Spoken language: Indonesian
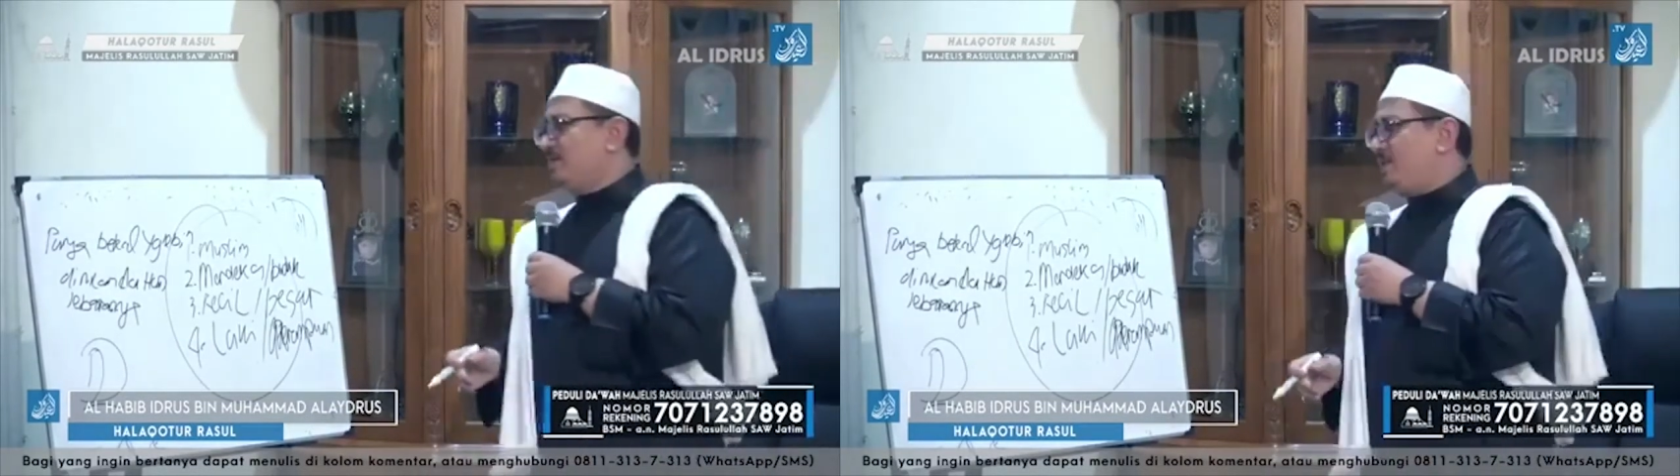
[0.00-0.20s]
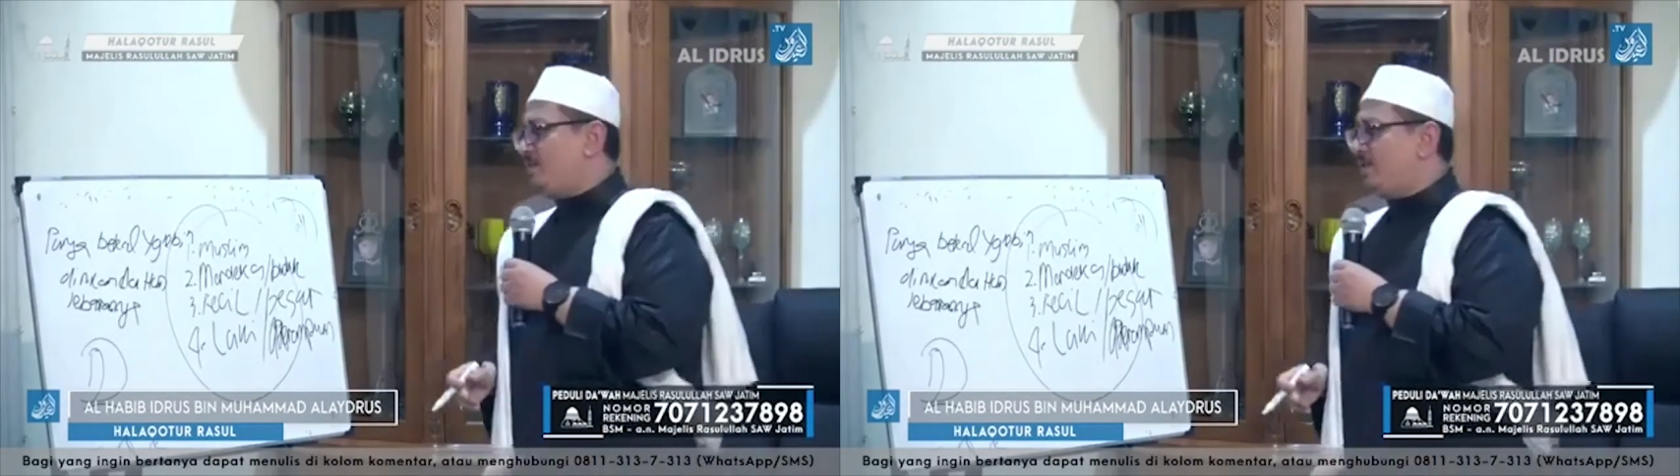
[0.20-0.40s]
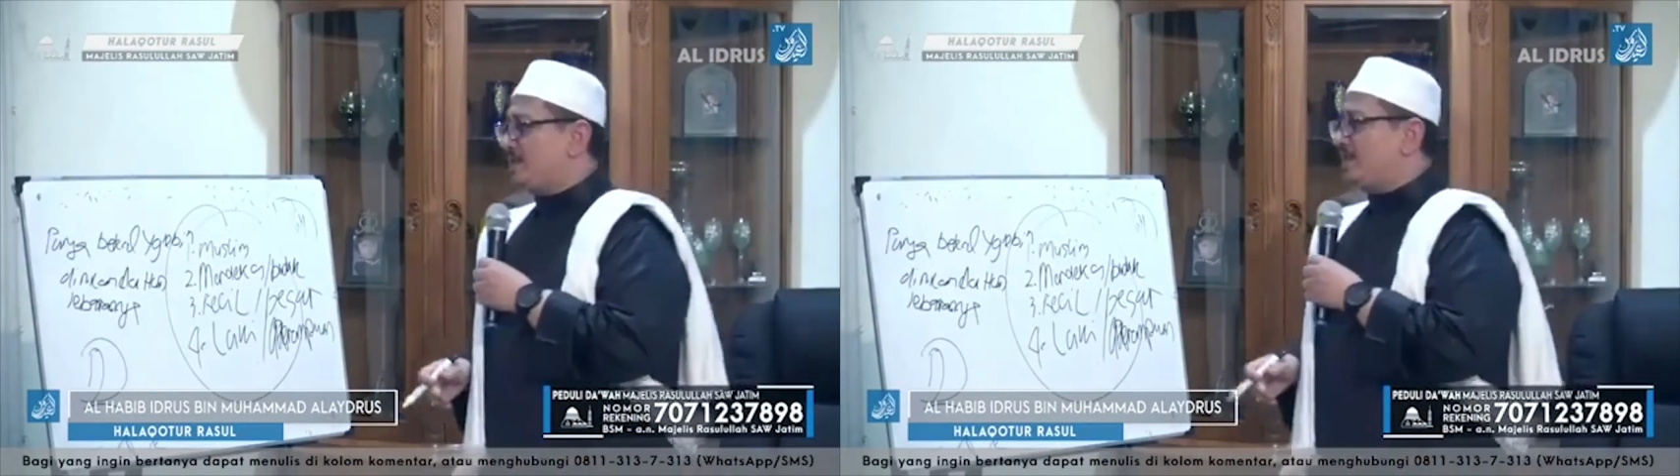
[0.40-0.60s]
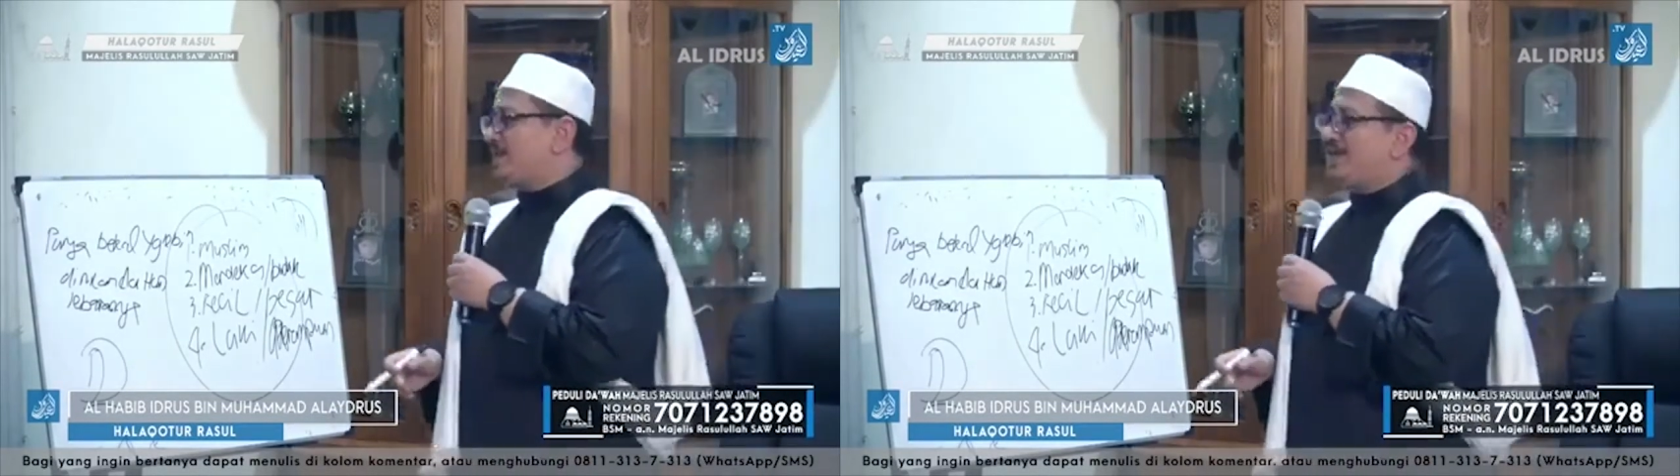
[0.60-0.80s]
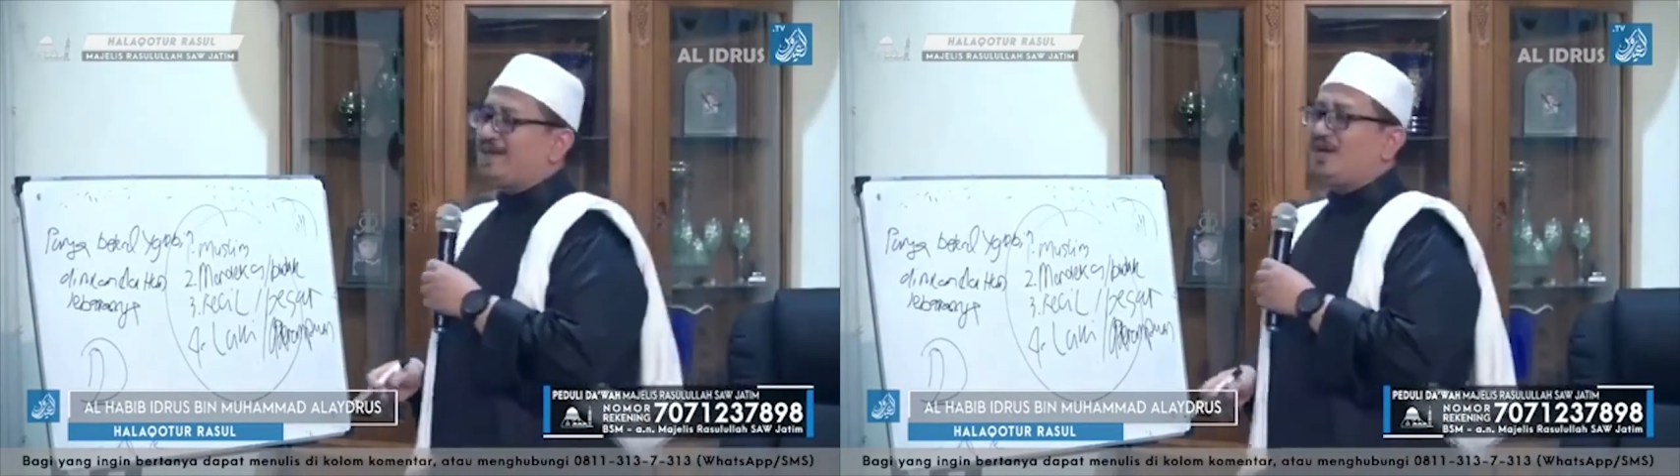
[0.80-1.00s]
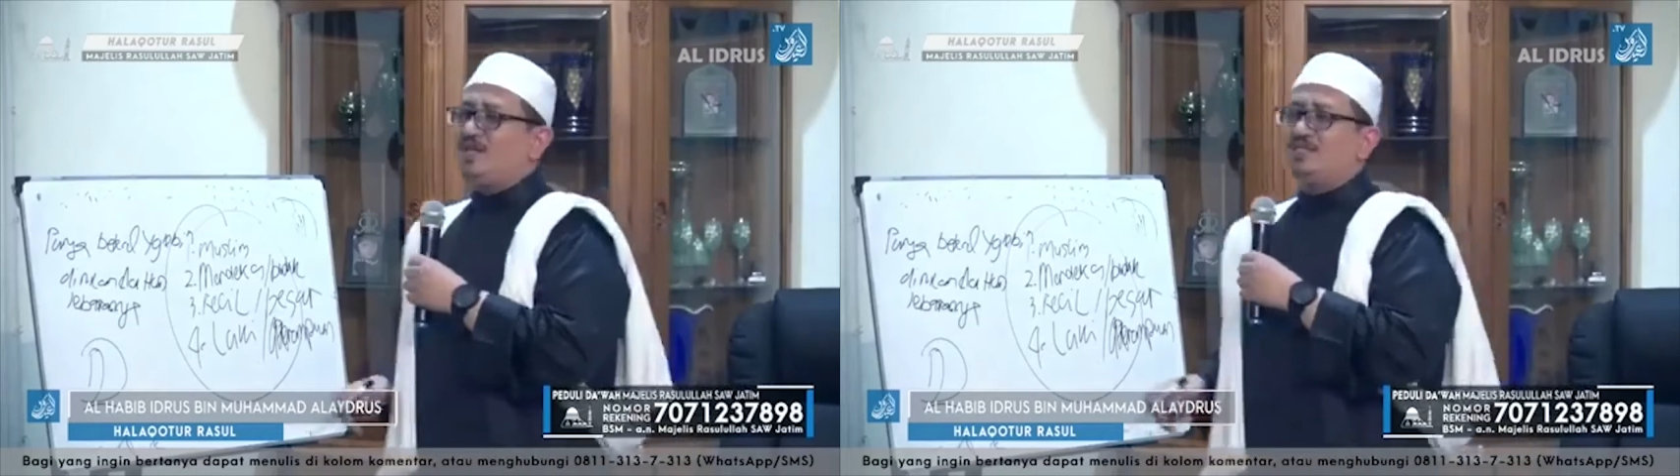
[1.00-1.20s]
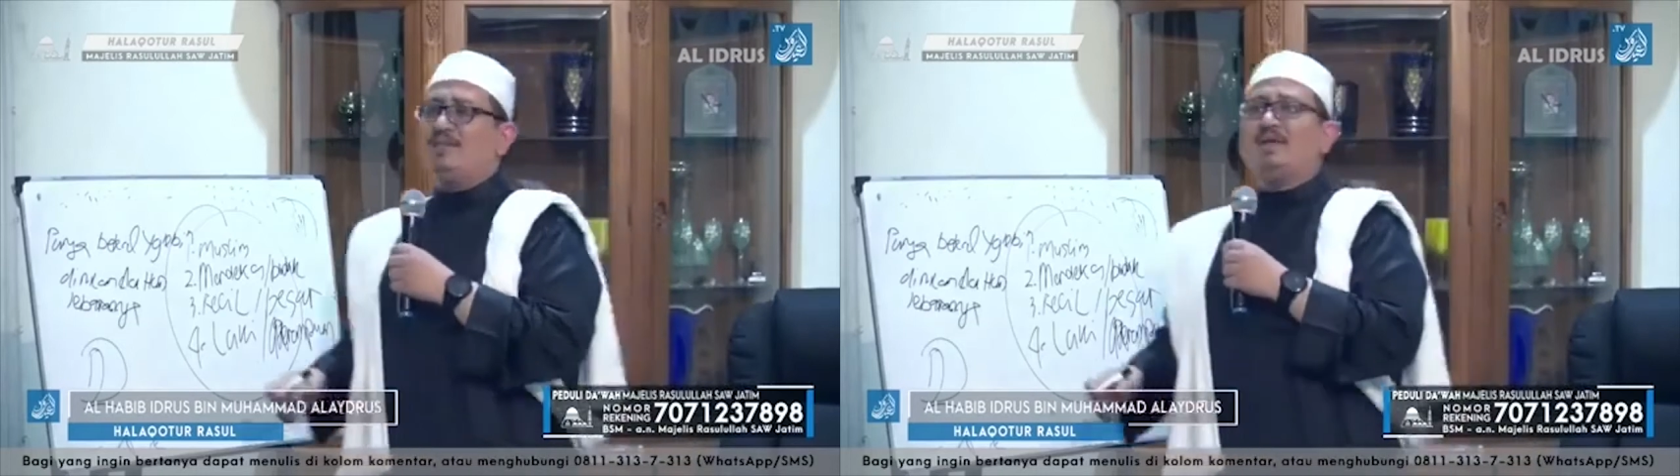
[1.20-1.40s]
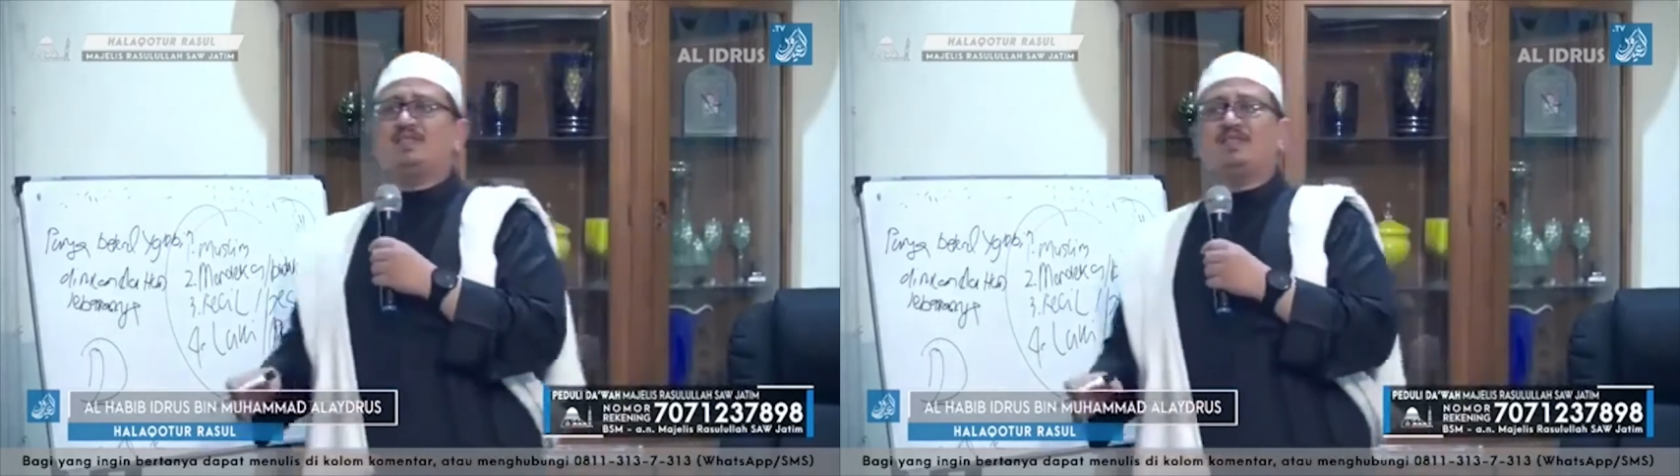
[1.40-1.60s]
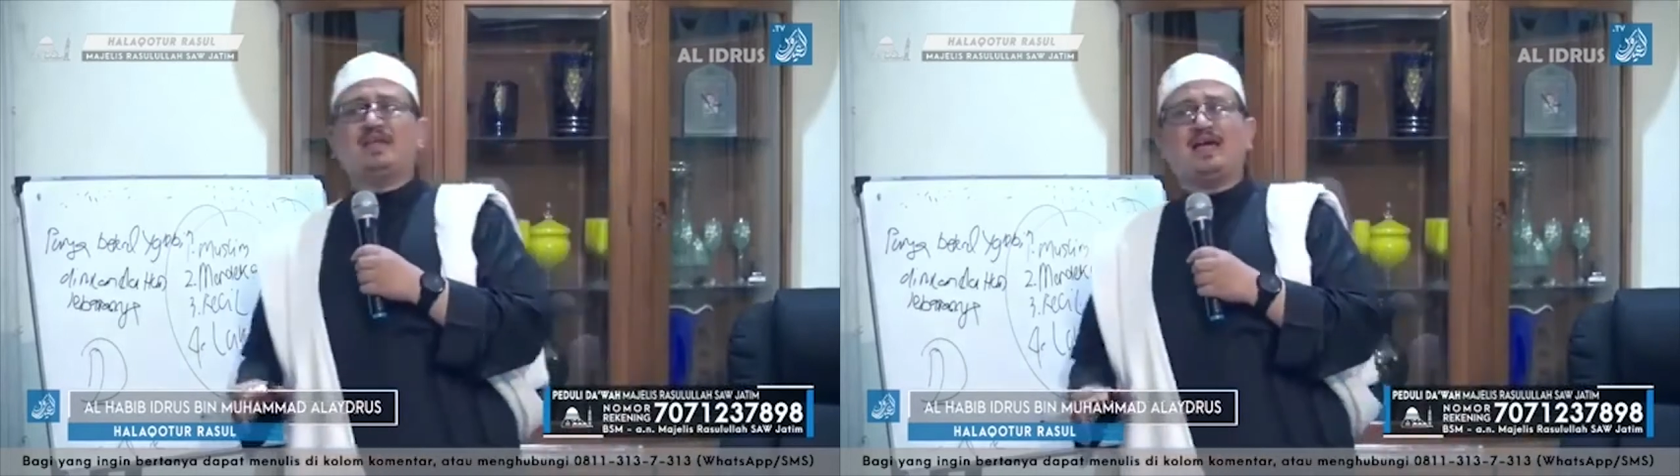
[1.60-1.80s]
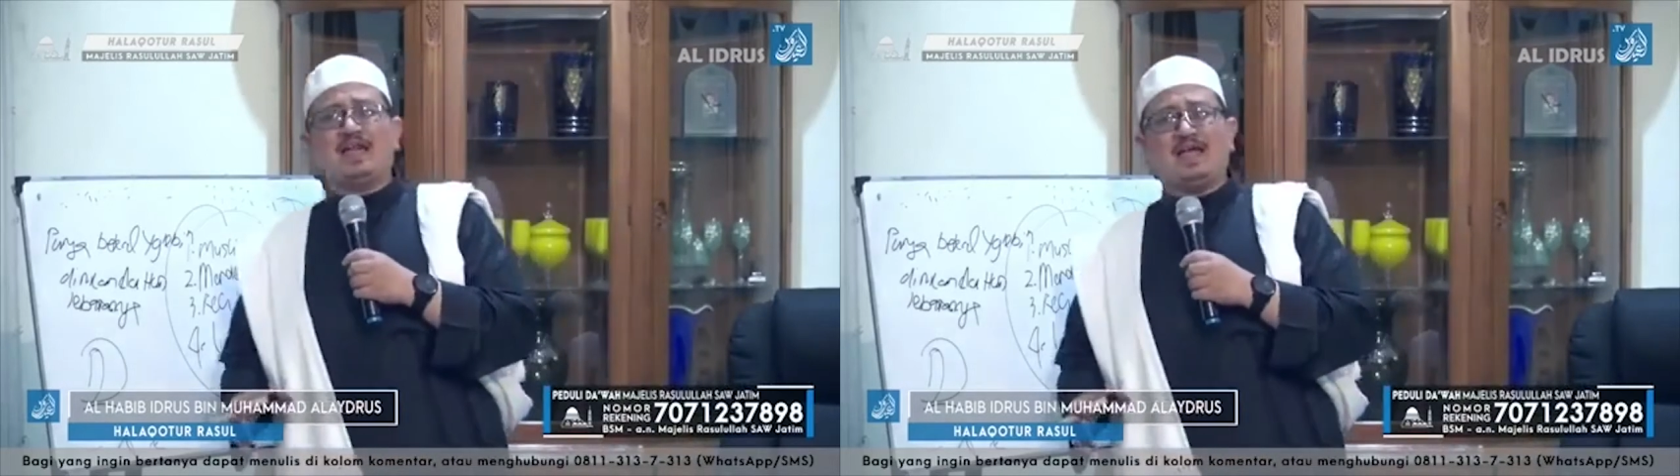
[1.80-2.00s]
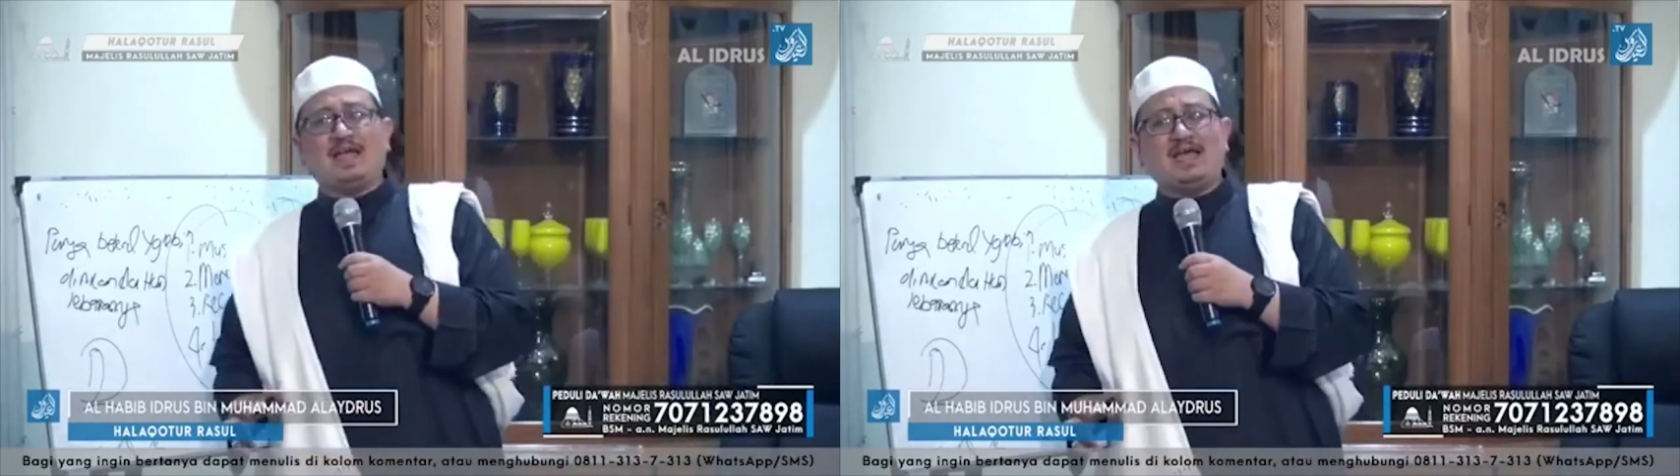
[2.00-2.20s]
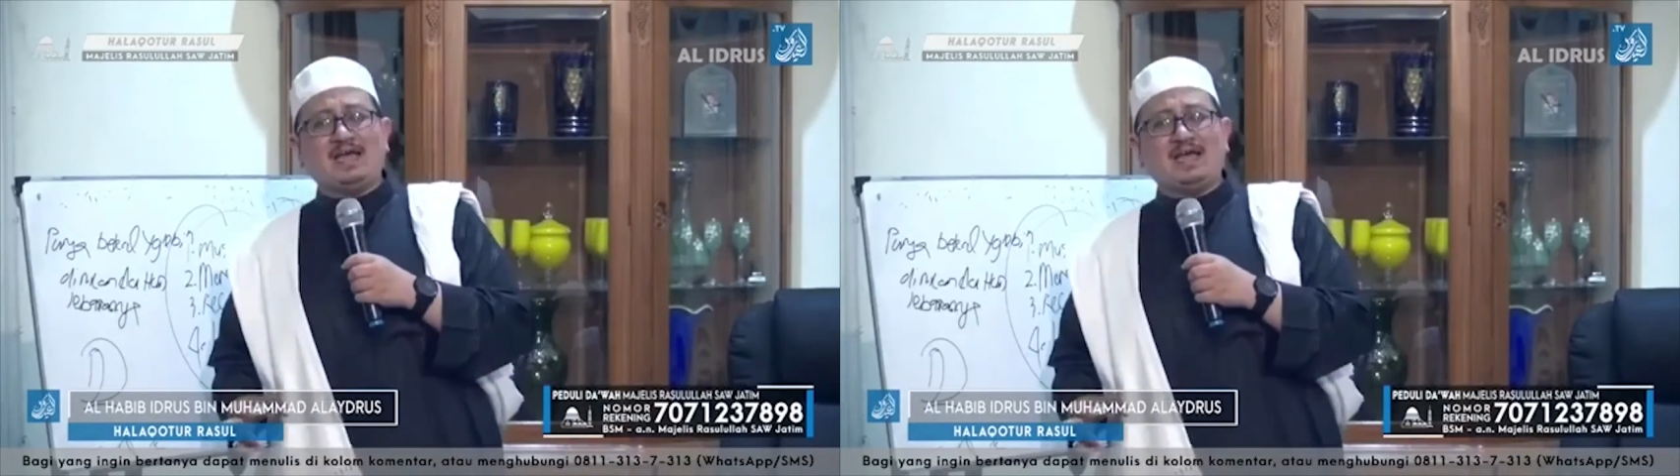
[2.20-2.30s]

mengatakan kalau di zaman sekarang